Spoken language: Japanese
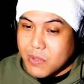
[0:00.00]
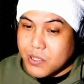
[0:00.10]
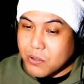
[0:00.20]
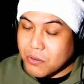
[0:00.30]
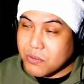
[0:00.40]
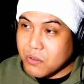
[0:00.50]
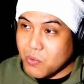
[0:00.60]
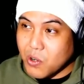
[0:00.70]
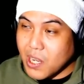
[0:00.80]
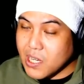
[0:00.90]
ちょっと
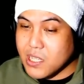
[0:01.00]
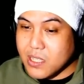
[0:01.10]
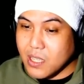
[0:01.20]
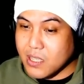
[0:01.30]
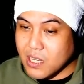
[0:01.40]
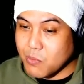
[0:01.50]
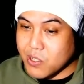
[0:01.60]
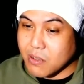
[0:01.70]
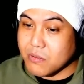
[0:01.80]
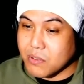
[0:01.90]
漏らしてたりもし
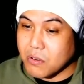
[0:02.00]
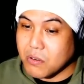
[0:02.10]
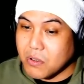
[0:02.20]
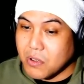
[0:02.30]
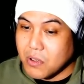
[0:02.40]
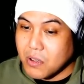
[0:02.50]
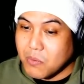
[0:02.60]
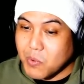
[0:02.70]
てるんですよ。もう